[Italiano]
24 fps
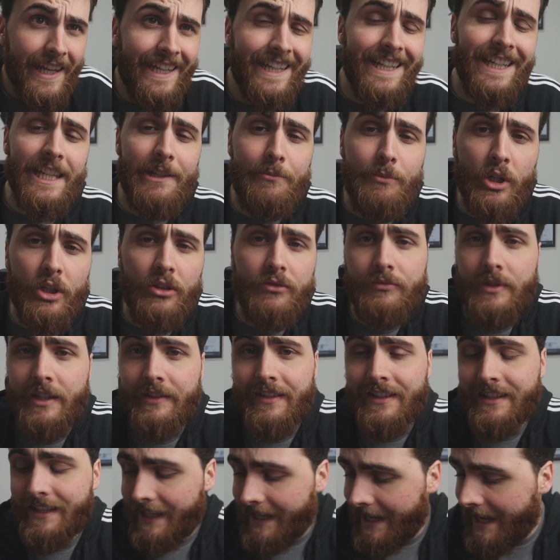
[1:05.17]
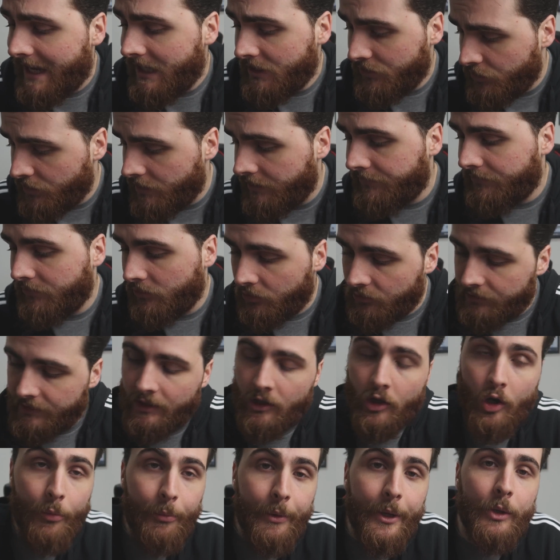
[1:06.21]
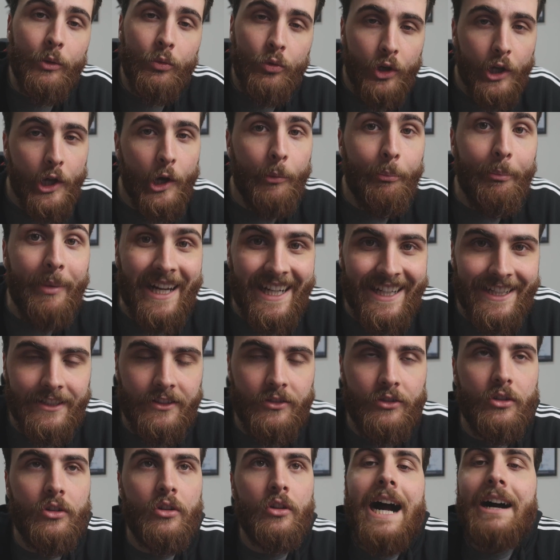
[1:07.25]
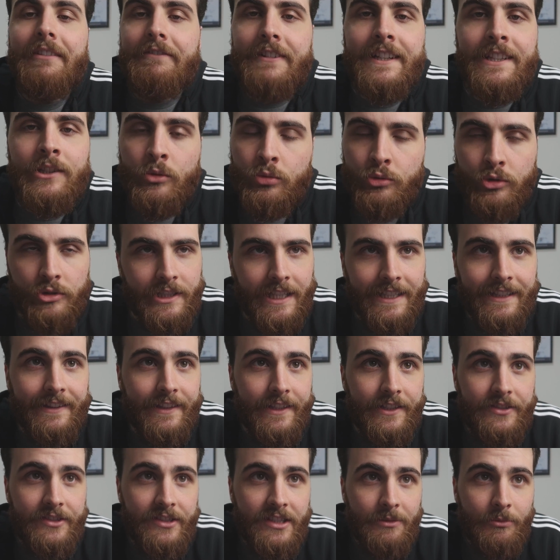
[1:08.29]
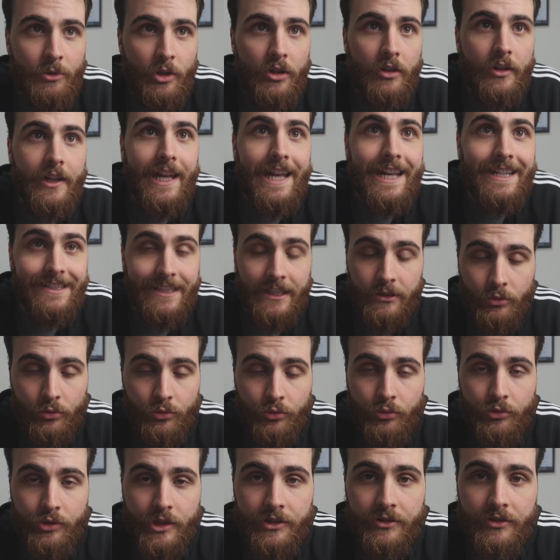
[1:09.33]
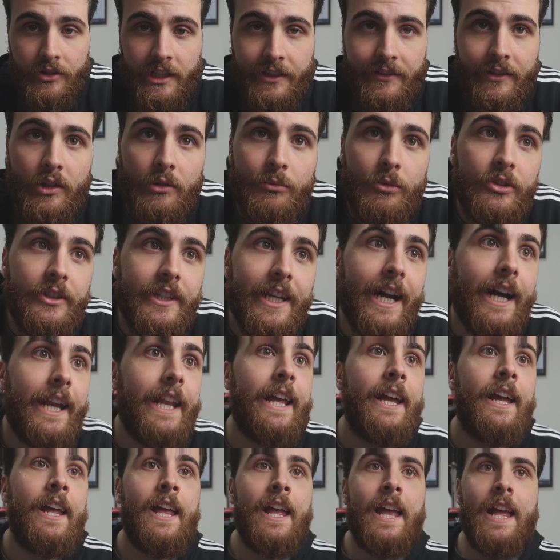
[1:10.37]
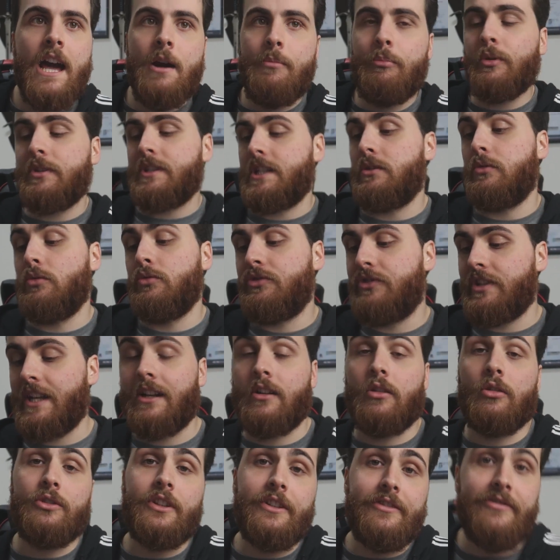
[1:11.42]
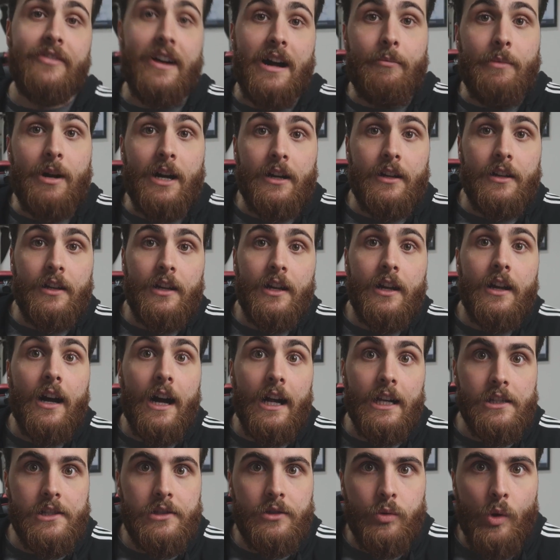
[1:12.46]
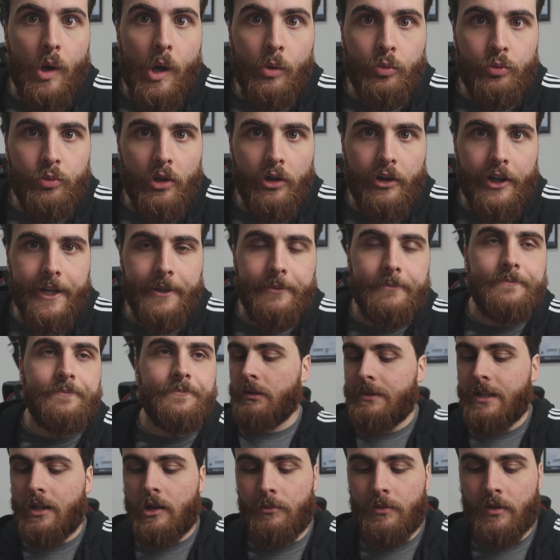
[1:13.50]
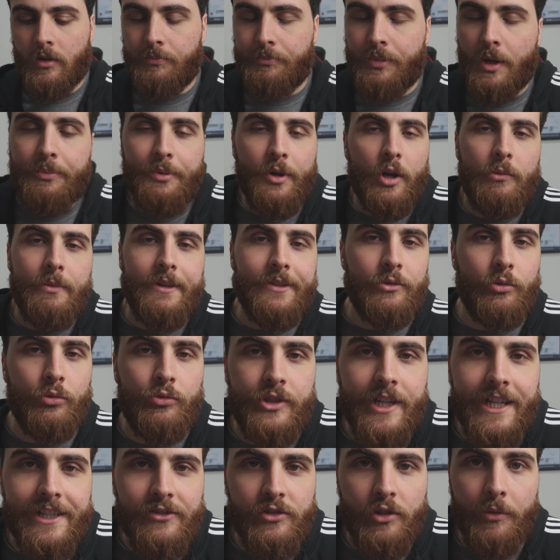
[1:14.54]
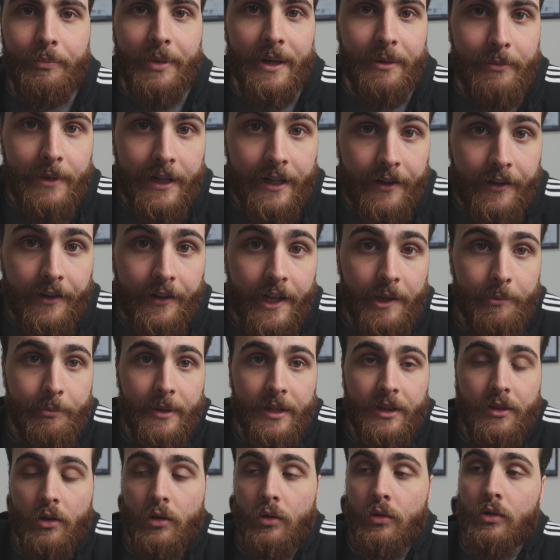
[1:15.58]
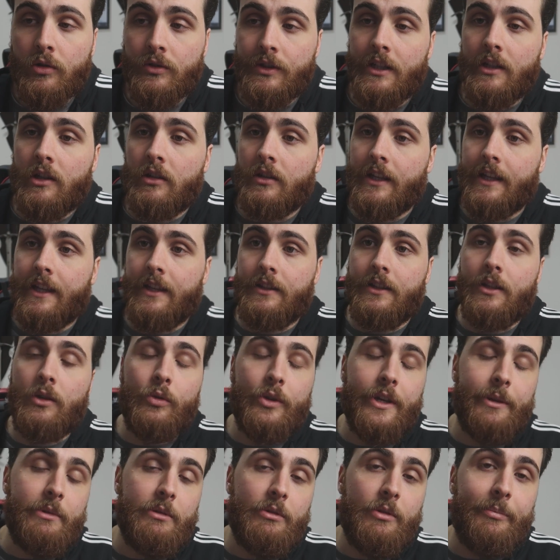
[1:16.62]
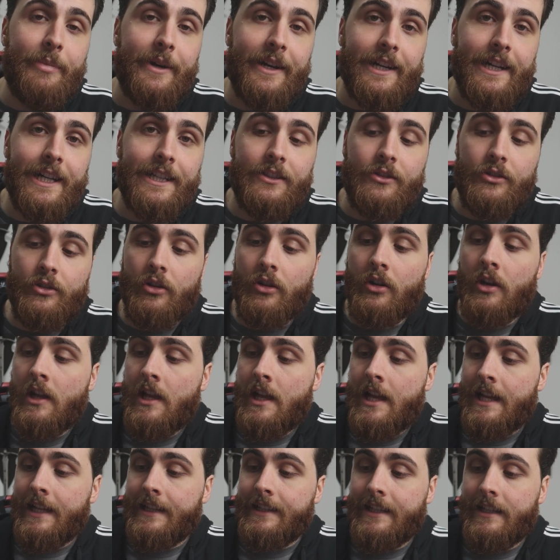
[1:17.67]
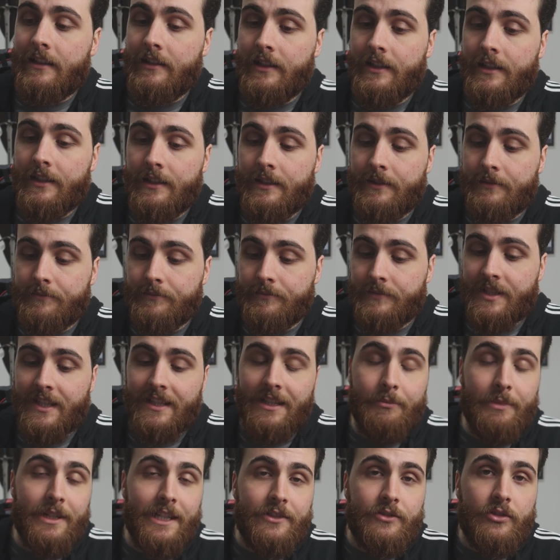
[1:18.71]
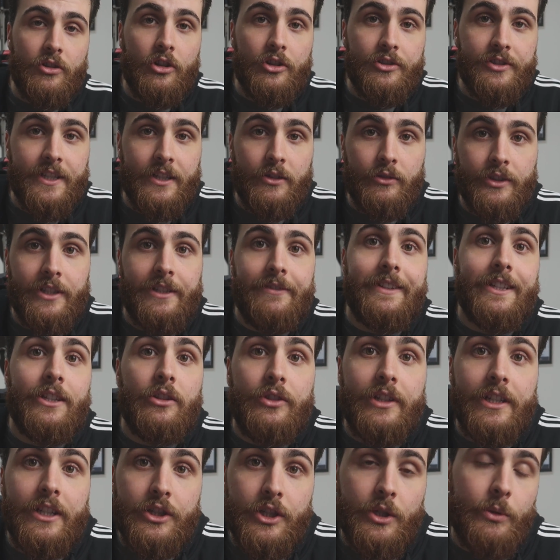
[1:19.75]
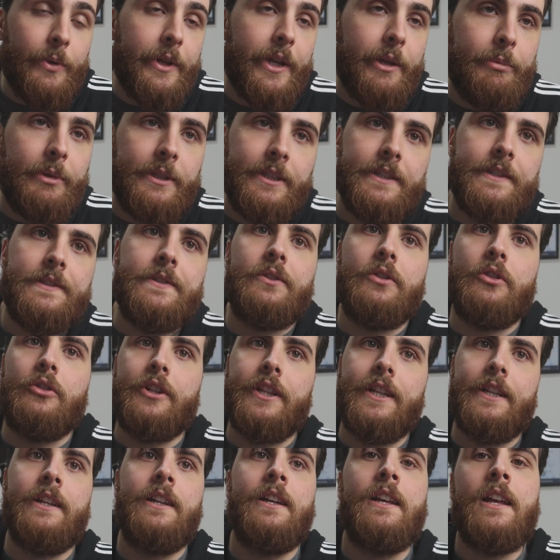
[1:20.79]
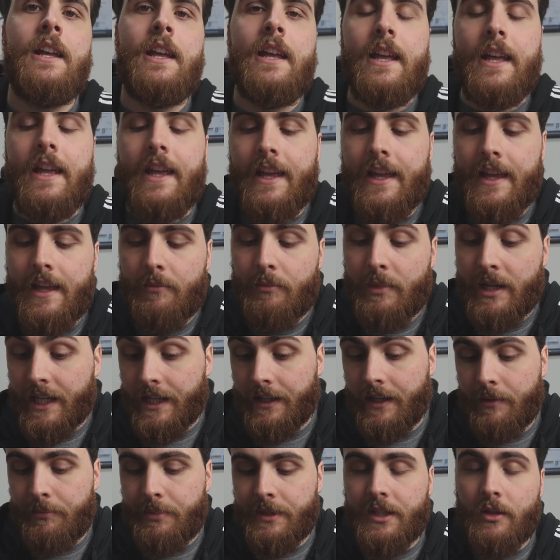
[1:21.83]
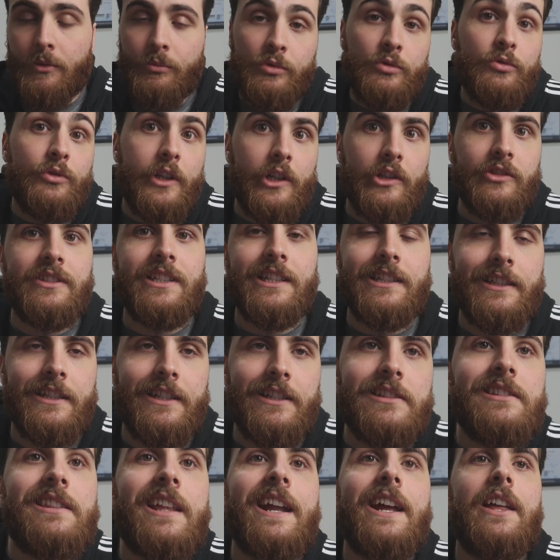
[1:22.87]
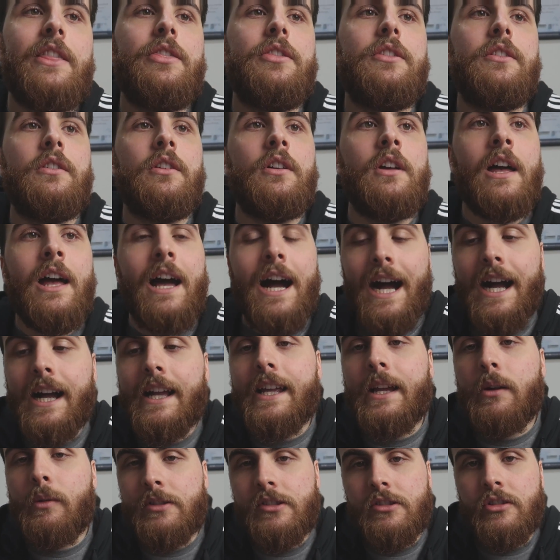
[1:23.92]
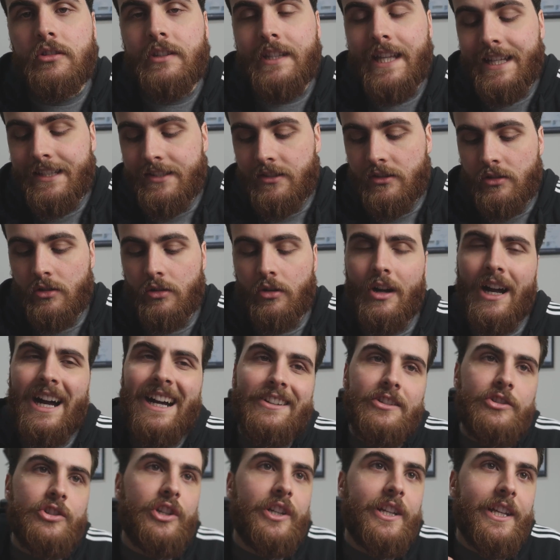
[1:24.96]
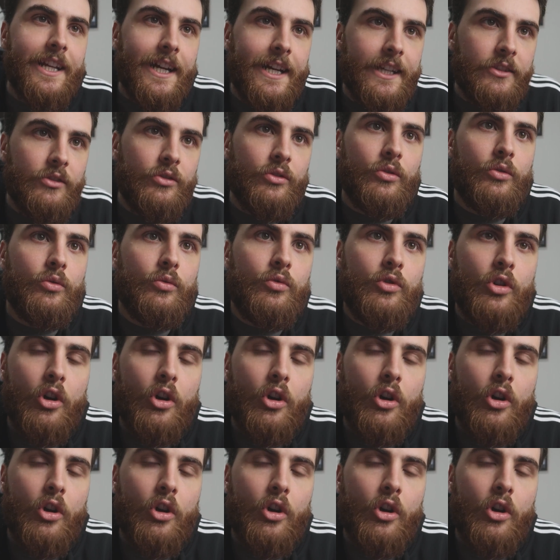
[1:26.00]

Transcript: Il libro, Diventare agili e forti come un leopardo, ha venduto tantissimo, è stato un successo a livello mondiale e ha portato un sacco di fama al suo autore. Proprio, com proprio come è successo per Mark Ripetow, di, cu di, cui abbiamo parlato nel, mm, settimana scorsa con il video delle 5 ripetizioni, eh, Mark Ripetow appunto è lo starting strength, anche questo testo ha generato